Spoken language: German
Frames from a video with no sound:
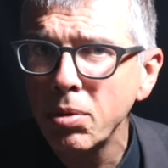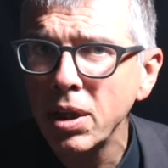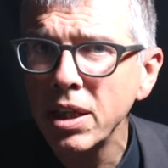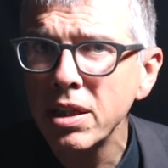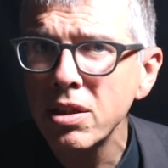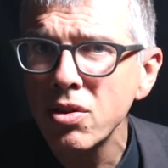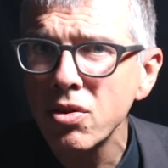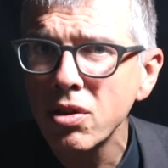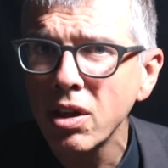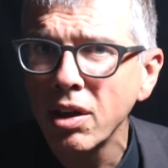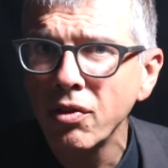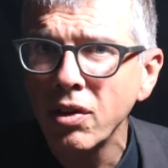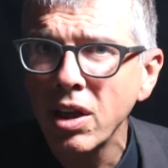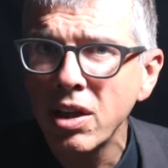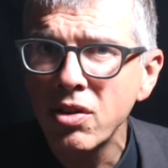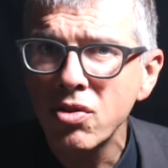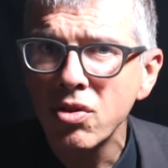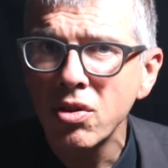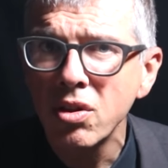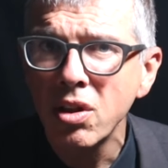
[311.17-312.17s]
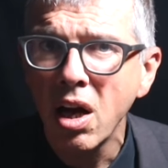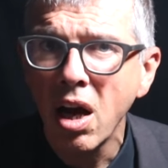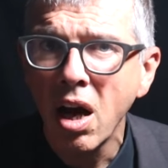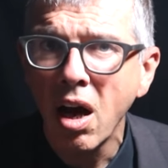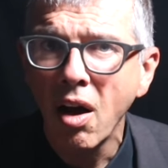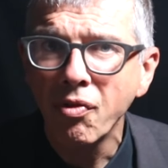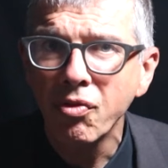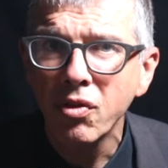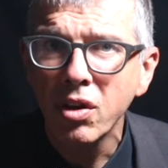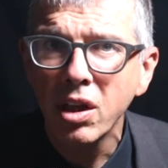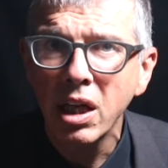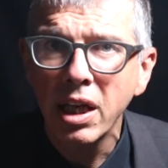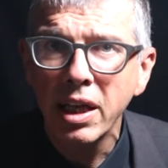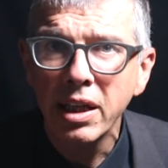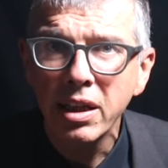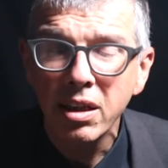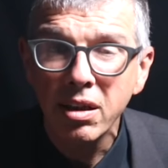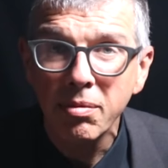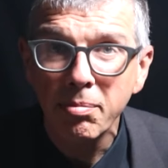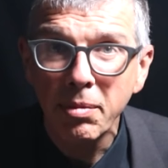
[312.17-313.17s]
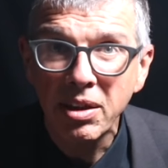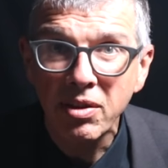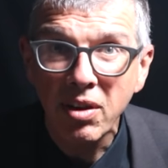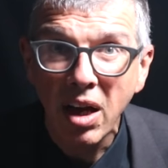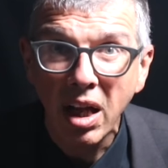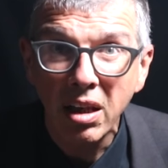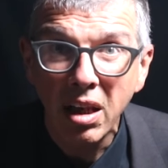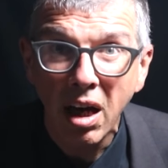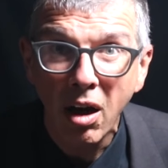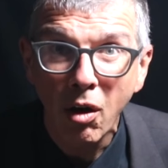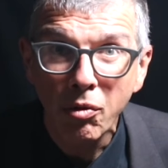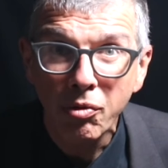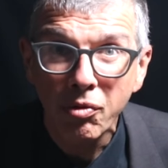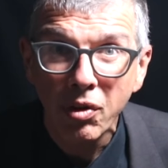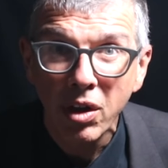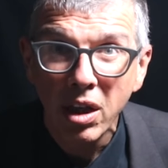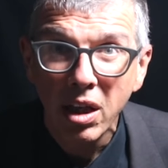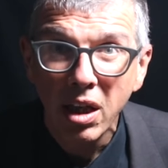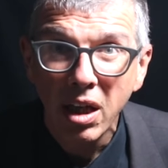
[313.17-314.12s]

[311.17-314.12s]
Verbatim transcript: blitzt an dessen Handgelenk Metall auf,